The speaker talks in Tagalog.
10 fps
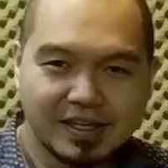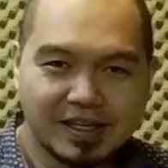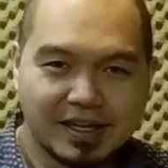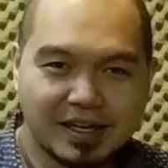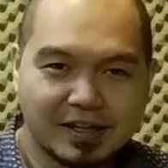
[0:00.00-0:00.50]

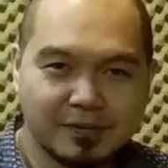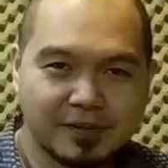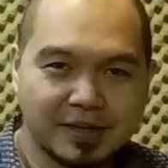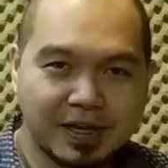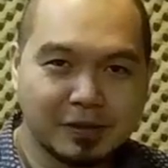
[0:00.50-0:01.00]
uh, atong
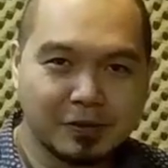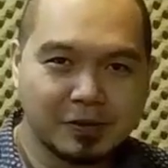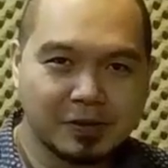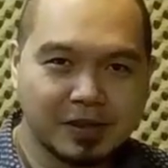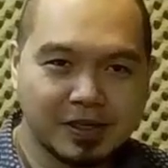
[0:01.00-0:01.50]

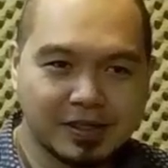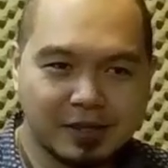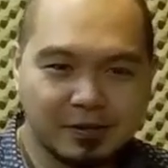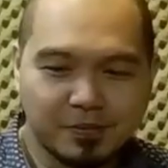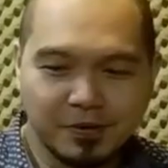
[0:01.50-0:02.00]
director diri sa
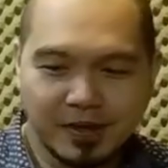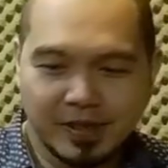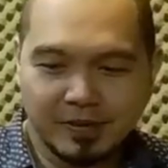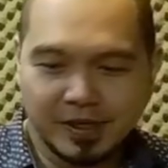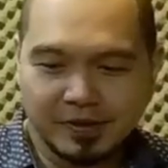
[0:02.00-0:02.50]
atong
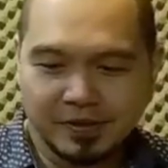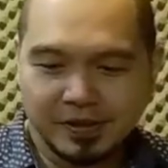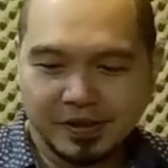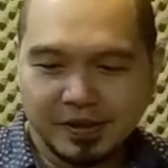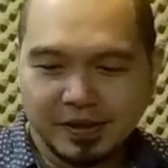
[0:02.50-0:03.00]
programa karon.
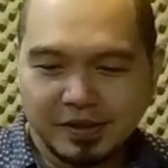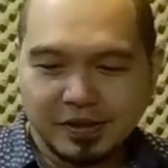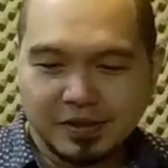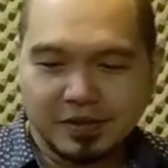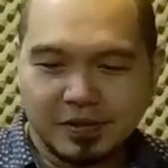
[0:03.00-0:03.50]

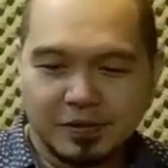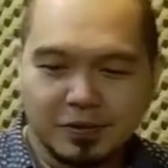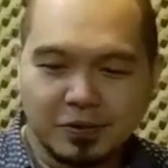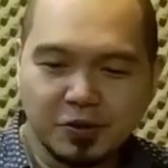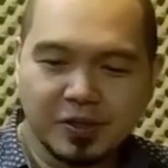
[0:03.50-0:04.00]
So,
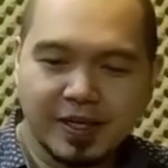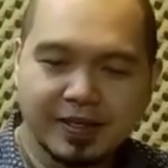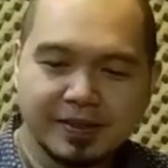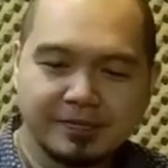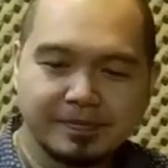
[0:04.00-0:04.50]
sugod
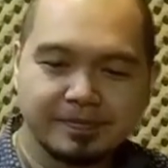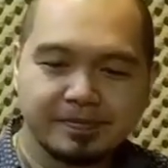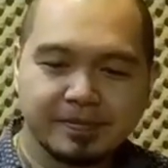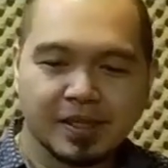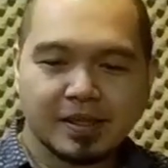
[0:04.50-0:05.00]
ta,
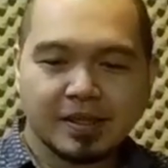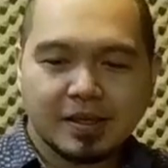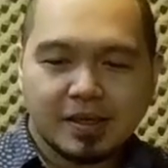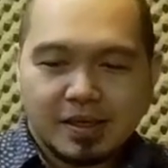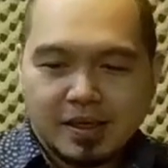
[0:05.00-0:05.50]

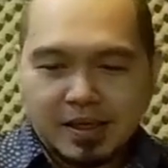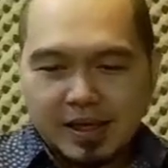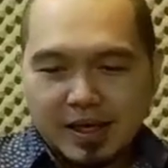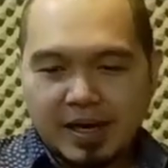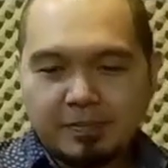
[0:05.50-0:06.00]

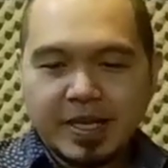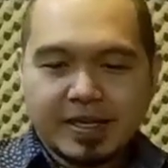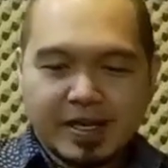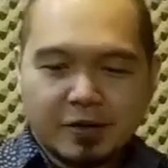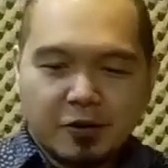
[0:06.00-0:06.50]
ang
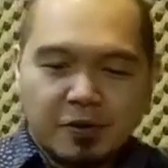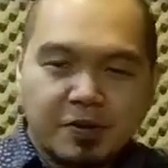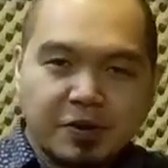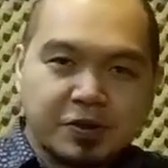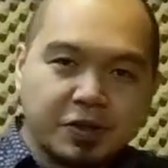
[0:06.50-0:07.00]

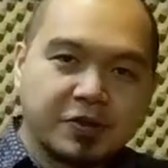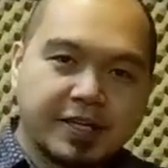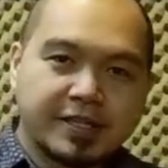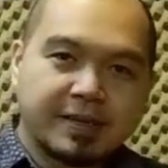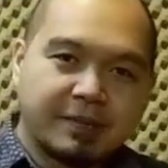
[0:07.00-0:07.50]
pinaka-common gyud
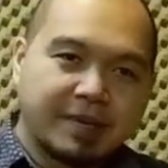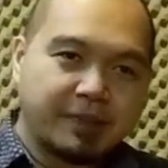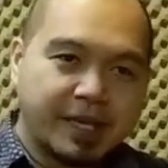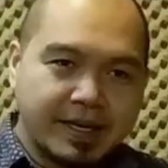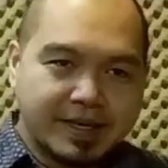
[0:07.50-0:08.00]
diri sa
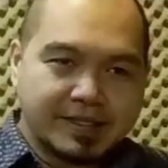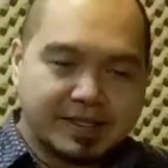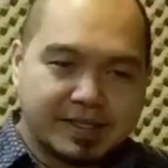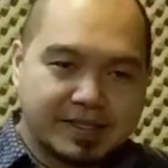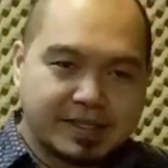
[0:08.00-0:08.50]
Pilipinas,
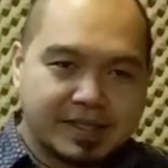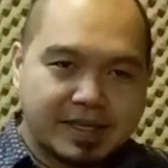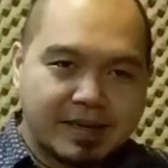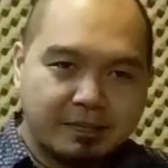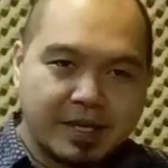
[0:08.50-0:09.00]

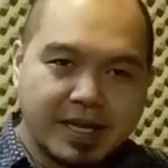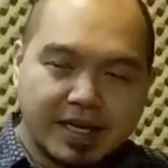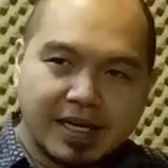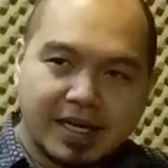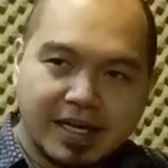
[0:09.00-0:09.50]
ang
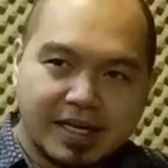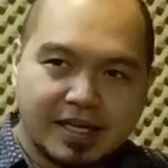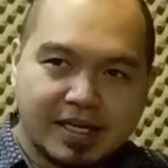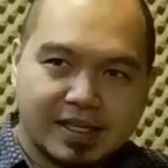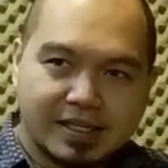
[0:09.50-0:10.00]
pinaka
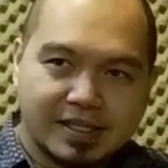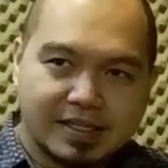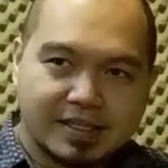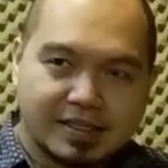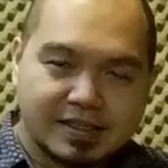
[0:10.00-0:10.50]

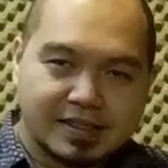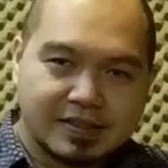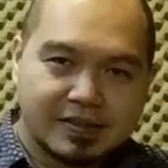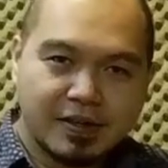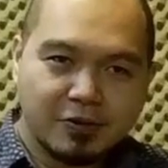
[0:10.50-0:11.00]

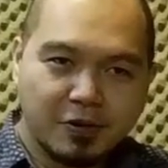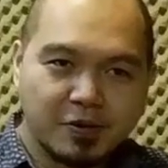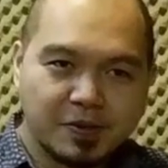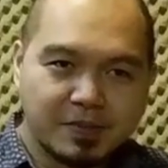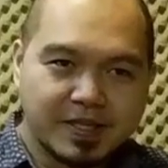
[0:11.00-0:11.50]
sang
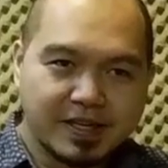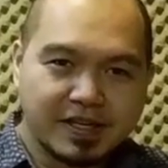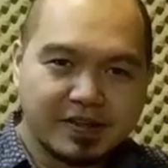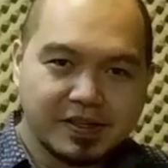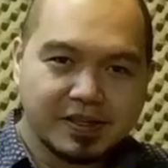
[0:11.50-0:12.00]
commons Bisaya
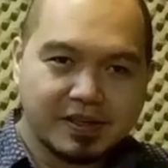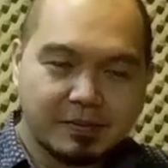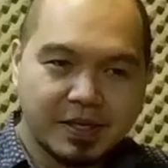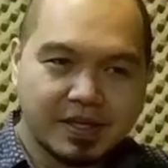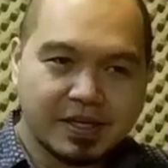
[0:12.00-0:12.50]
eh, ang
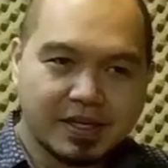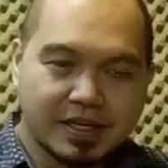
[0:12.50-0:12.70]
pinaka